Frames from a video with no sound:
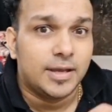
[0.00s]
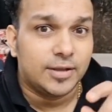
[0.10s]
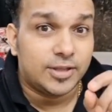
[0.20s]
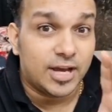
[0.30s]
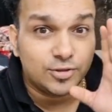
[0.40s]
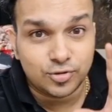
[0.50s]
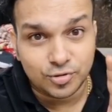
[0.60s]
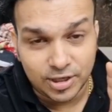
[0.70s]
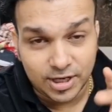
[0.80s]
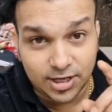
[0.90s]
ध्यान से
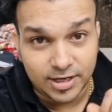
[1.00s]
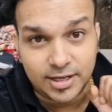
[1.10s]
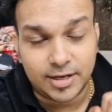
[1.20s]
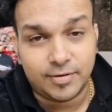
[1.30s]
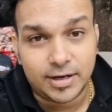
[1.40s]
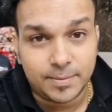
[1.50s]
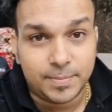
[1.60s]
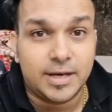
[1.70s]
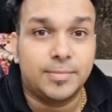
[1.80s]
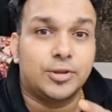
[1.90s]
सुनिएगा करने के वाले हैं
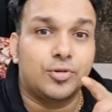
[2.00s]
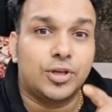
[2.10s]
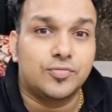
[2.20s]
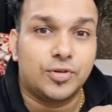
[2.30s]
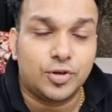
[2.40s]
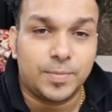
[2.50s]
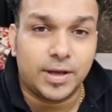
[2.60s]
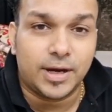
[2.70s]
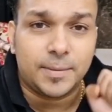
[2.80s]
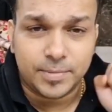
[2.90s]
पहली बात तो इस वीडियो पे
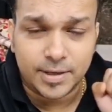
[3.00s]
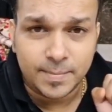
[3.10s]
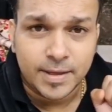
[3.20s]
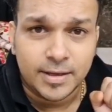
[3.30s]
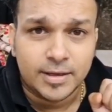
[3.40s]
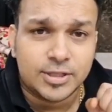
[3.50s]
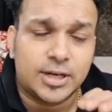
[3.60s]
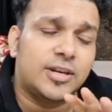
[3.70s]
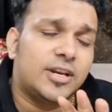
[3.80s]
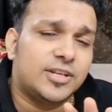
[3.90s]
अगर आपने
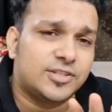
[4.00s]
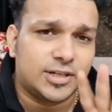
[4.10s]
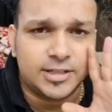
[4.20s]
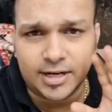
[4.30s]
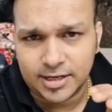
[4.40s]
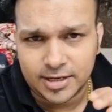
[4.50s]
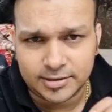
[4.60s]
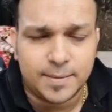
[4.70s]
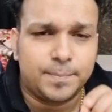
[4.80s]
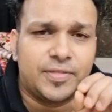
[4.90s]
चलिए रियलिस्टिक टारगेट
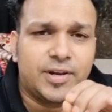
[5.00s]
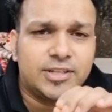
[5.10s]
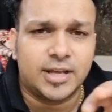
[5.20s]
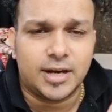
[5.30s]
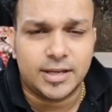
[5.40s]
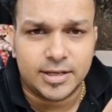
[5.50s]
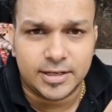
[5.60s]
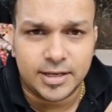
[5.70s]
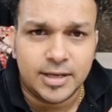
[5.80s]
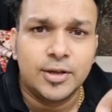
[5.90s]
रखते हैं पंद्रह हजार लाइक
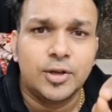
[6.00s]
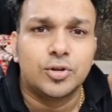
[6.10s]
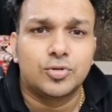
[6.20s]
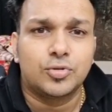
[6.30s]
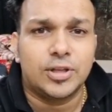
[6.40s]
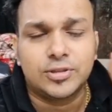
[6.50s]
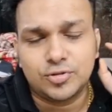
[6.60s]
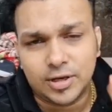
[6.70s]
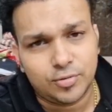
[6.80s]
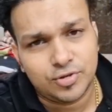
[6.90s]
करिए तुरंत
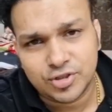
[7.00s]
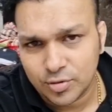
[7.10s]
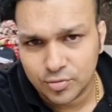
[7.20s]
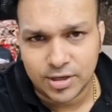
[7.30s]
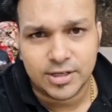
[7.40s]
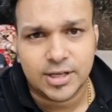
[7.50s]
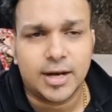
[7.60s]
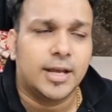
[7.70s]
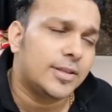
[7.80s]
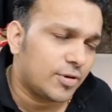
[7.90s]
जो है क्विज चालू करने जा
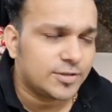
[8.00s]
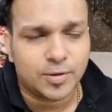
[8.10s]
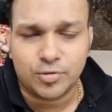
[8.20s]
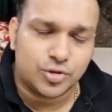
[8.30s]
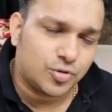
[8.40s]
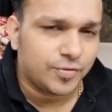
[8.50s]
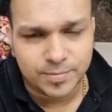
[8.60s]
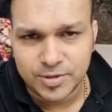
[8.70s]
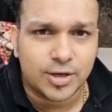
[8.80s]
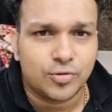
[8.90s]
रहे हैं अदरवाइज मैं कुछ तो फिर
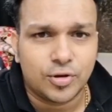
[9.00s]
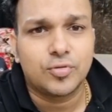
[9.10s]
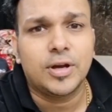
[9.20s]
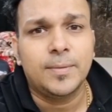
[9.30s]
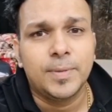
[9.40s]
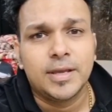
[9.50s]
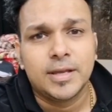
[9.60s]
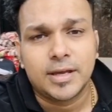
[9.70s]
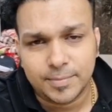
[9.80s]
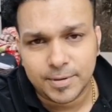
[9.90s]
भी चालू करूंगा
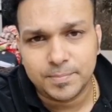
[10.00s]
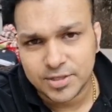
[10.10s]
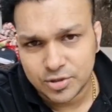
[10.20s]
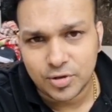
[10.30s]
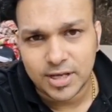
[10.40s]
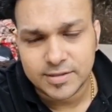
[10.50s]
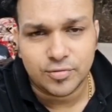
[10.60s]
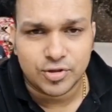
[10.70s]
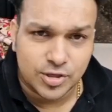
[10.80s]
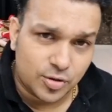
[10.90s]
करीबन बीस जुलाई से
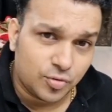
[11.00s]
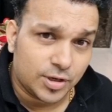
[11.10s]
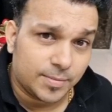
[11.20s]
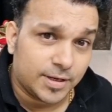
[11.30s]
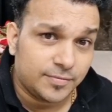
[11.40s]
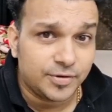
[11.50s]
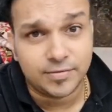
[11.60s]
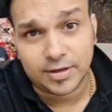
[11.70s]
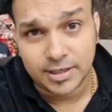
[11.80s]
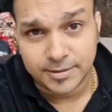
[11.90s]
क्विज चालू होगी हमारी
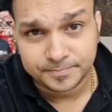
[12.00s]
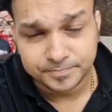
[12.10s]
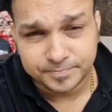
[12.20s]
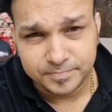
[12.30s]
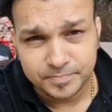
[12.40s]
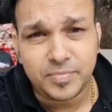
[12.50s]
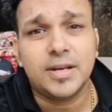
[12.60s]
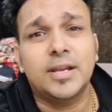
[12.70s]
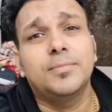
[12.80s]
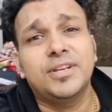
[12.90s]
फ्री
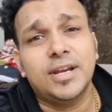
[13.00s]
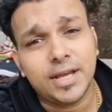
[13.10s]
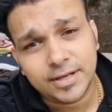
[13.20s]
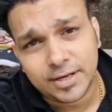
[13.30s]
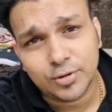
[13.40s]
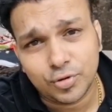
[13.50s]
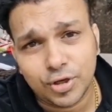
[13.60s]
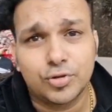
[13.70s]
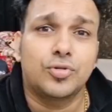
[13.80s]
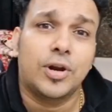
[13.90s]
वाली लेकिन भैया लाइक कर
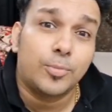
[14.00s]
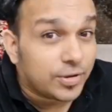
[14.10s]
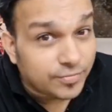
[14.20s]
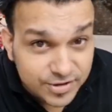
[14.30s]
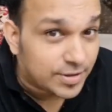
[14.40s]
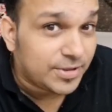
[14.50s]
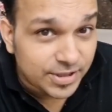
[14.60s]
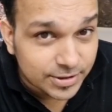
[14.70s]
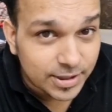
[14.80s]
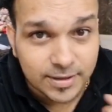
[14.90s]
दोगे तो थोड़ा मोटिवेशन मिल
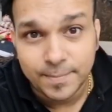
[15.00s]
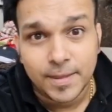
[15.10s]
जाता है